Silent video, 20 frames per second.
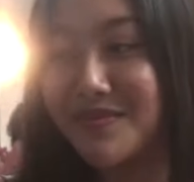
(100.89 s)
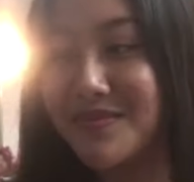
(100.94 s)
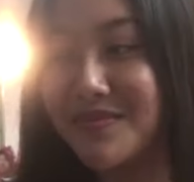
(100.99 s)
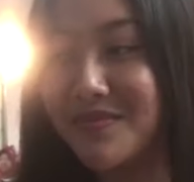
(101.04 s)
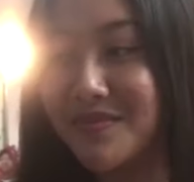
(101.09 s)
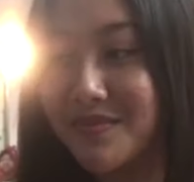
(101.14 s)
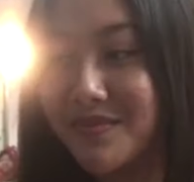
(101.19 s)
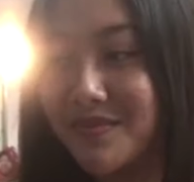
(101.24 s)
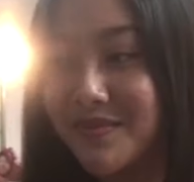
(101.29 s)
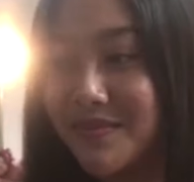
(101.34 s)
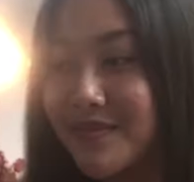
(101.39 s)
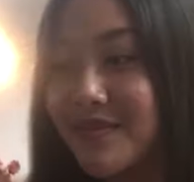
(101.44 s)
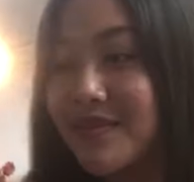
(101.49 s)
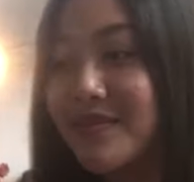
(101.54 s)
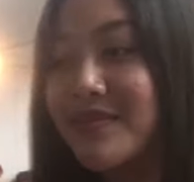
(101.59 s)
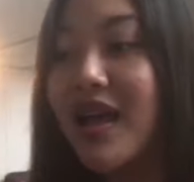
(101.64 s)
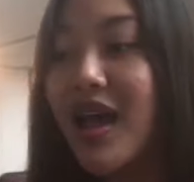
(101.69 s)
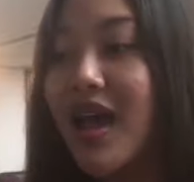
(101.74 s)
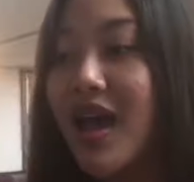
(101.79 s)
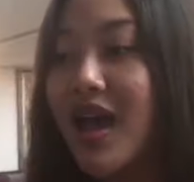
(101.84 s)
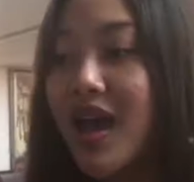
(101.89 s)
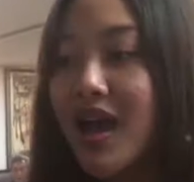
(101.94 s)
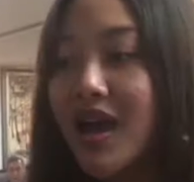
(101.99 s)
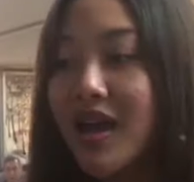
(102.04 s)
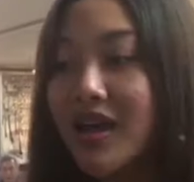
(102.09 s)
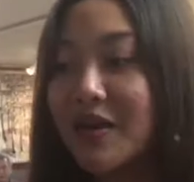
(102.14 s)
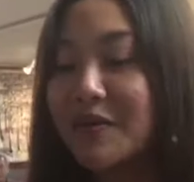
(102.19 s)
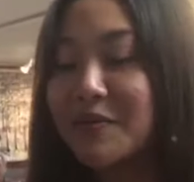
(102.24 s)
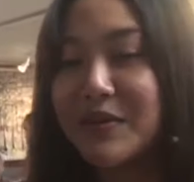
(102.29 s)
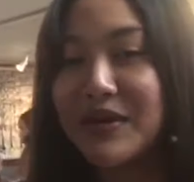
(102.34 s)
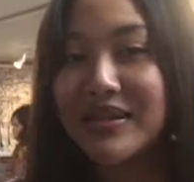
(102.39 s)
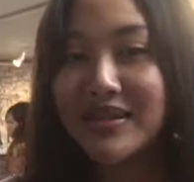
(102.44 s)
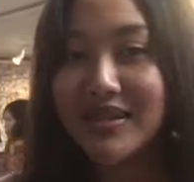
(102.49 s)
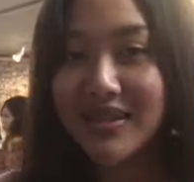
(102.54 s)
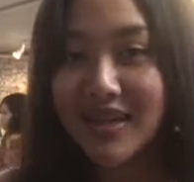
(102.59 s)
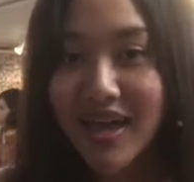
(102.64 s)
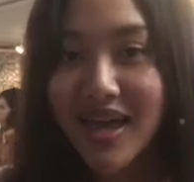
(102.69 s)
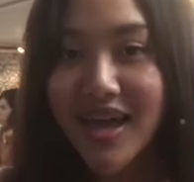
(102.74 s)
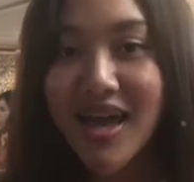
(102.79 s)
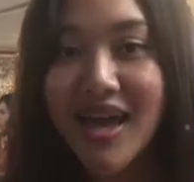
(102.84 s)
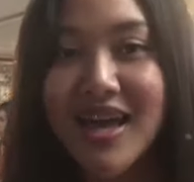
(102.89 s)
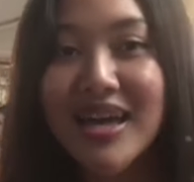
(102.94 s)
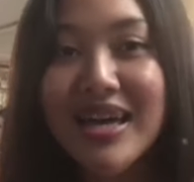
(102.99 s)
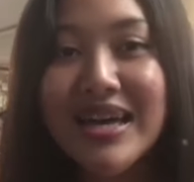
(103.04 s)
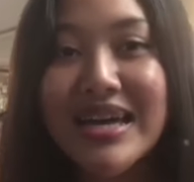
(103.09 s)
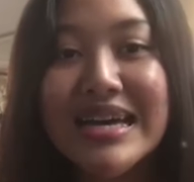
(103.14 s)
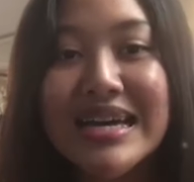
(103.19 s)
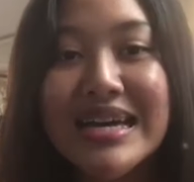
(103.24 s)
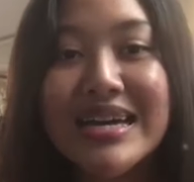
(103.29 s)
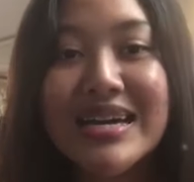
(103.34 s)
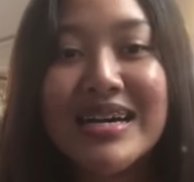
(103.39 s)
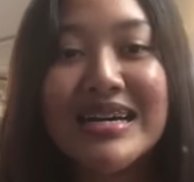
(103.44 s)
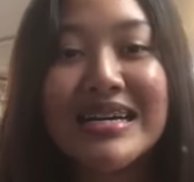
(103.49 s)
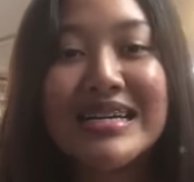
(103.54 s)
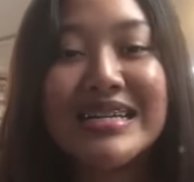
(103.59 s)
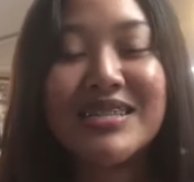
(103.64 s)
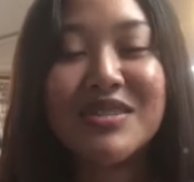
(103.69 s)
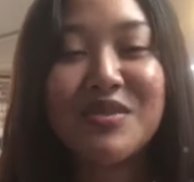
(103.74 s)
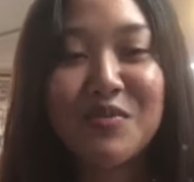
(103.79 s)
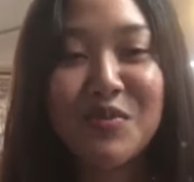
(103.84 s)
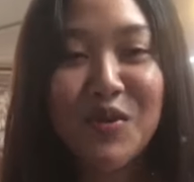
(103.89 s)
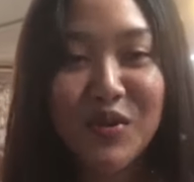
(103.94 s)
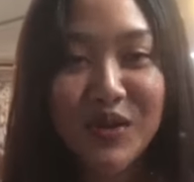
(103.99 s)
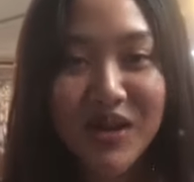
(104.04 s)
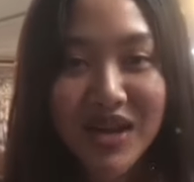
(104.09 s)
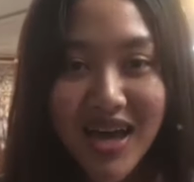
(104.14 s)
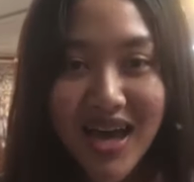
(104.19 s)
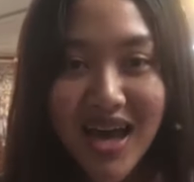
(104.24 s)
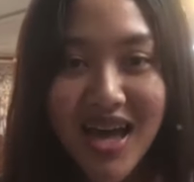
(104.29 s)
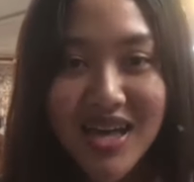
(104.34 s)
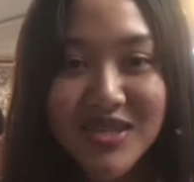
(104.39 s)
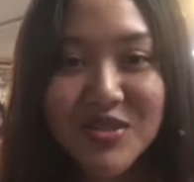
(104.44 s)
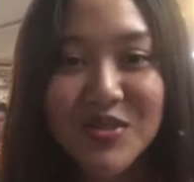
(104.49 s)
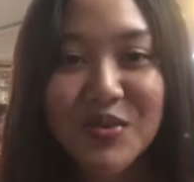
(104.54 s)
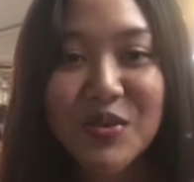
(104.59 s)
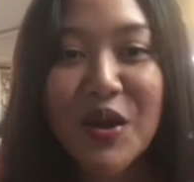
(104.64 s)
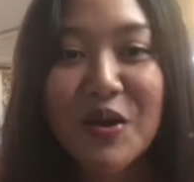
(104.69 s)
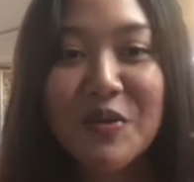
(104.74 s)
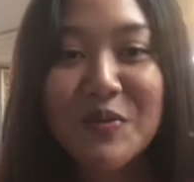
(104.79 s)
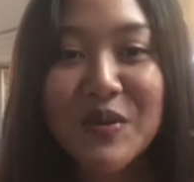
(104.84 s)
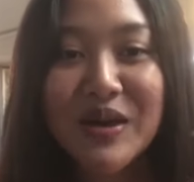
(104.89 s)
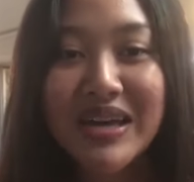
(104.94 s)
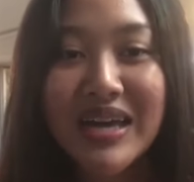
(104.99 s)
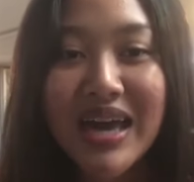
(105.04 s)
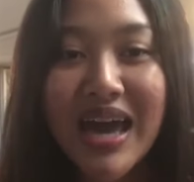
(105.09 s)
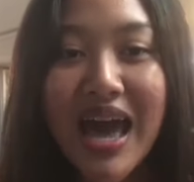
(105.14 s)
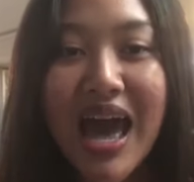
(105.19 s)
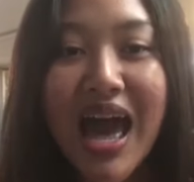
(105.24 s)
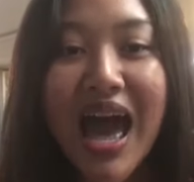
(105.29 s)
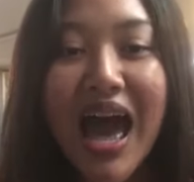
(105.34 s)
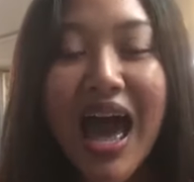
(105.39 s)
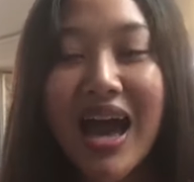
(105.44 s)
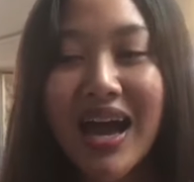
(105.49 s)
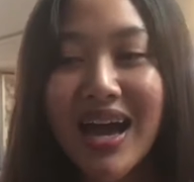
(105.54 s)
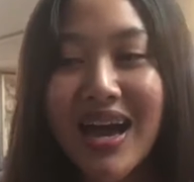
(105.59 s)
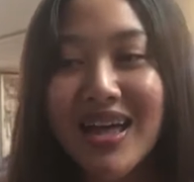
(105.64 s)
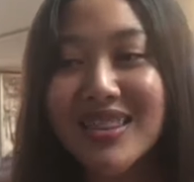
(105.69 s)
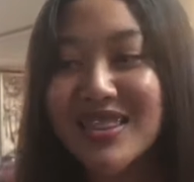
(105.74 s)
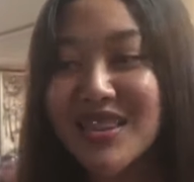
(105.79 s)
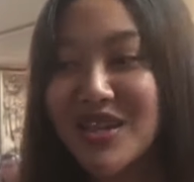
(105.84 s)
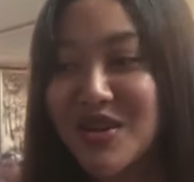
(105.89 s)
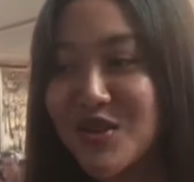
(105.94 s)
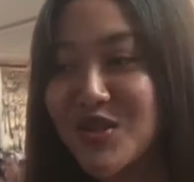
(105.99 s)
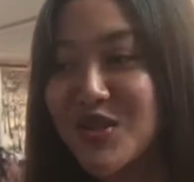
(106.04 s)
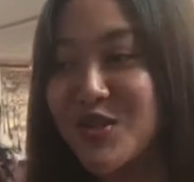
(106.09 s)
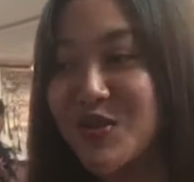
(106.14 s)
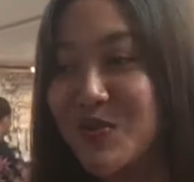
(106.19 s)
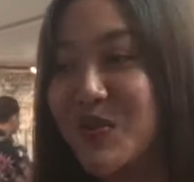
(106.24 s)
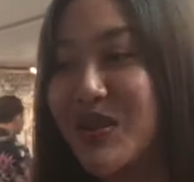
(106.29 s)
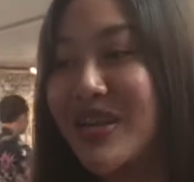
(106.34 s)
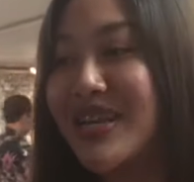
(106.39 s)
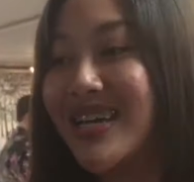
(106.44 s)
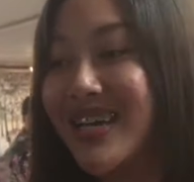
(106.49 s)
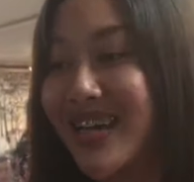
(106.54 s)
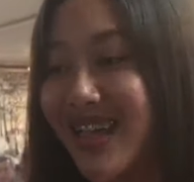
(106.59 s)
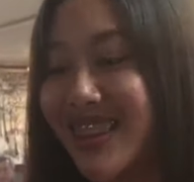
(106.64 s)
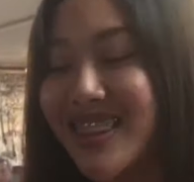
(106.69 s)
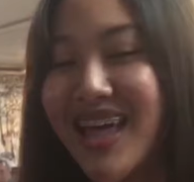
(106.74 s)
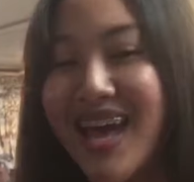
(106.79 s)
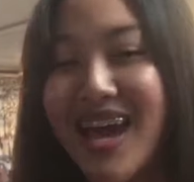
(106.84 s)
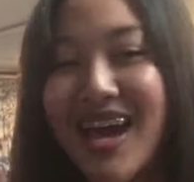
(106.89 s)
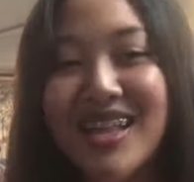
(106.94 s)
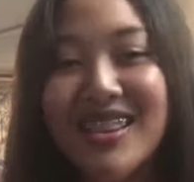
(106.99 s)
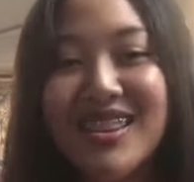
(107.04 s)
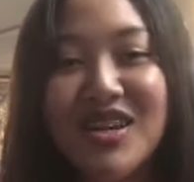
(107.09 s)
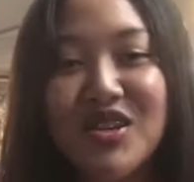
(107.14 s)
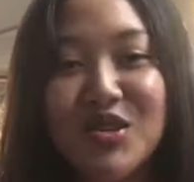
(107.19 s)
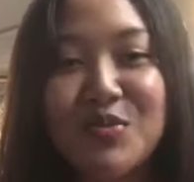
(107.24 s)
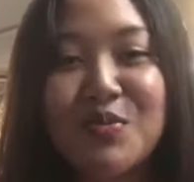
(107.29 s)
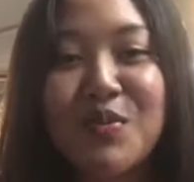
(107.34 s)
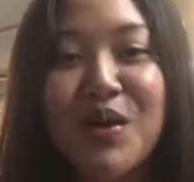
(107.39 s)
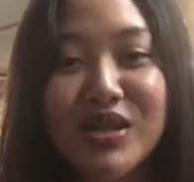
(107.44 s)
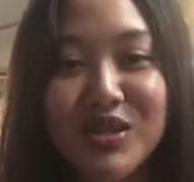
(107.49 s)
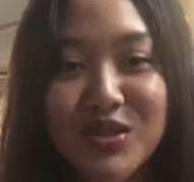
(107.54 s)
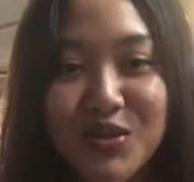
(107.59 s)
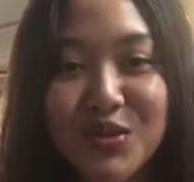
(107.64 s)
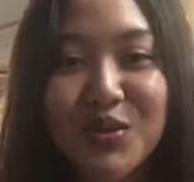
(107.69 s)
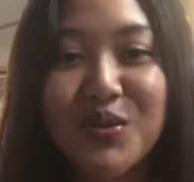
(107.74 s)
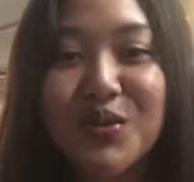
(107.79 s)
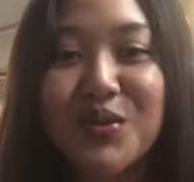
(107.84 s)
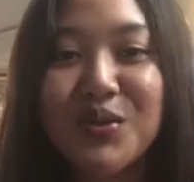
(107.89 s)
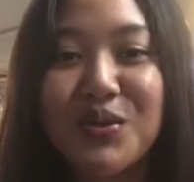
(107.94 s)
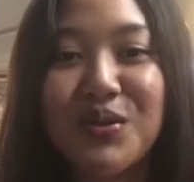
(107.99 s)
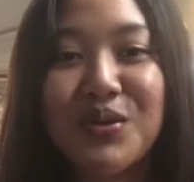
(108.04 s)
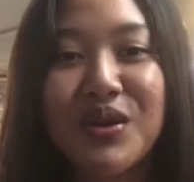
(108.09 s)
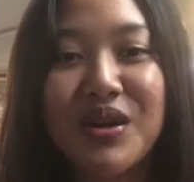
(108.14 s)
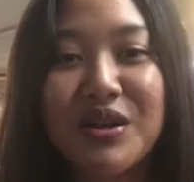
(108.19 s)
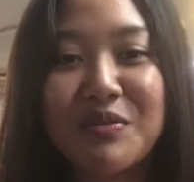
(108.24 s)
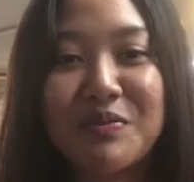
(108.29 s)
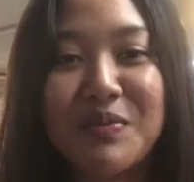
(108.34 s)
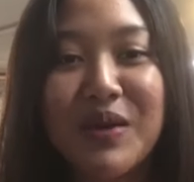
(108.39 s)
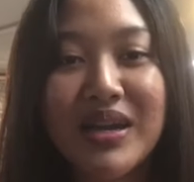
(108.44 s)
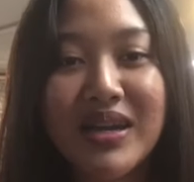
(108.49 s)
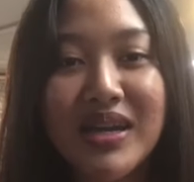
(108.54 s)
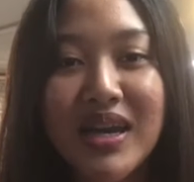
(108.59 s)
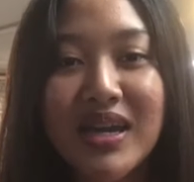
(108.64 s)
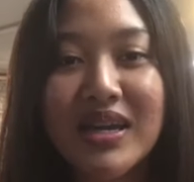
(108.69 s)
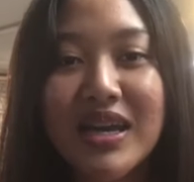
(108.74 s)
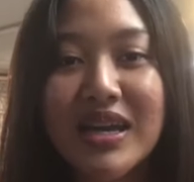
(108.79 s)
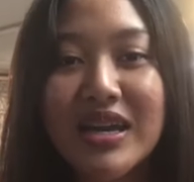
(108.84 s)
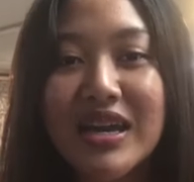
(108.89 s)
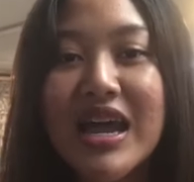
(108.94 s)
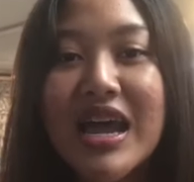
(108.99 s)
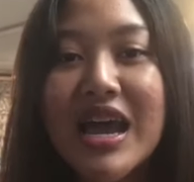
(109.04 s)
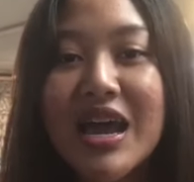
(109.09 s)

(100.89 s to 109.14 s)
harapannya harapannya Semoga Surabaya akan terus meningkat, akan terus maju untuk kedepannya dan